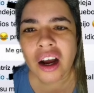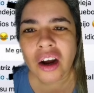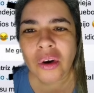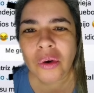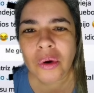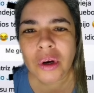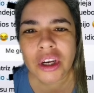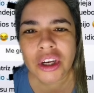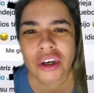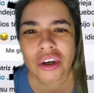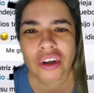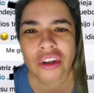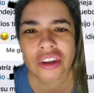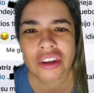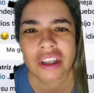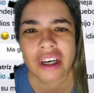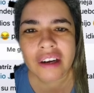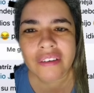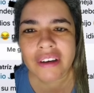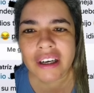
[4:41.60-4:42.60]
Julio,
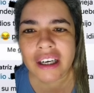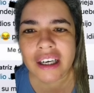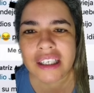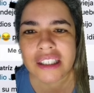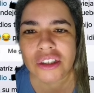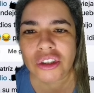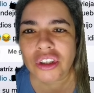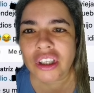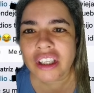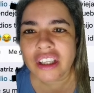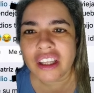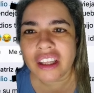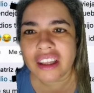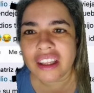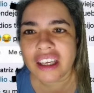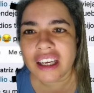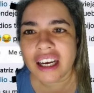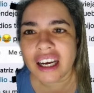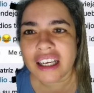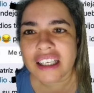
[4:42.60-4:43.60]
¿trabajas o te
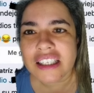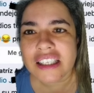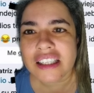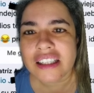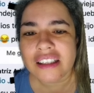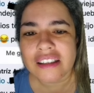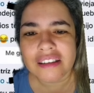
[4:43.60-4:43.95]
dedicas?